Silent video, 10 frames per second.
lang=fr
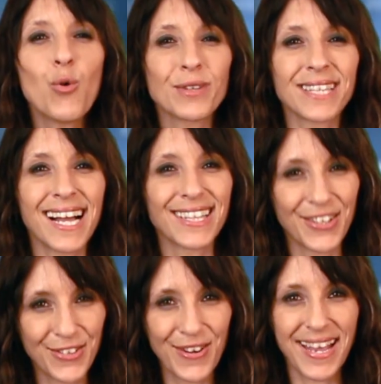au contact
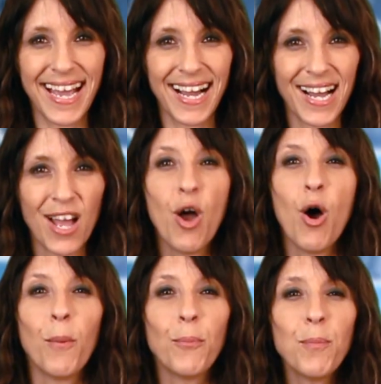de l'air.
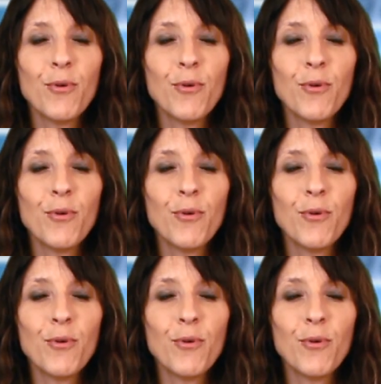Pour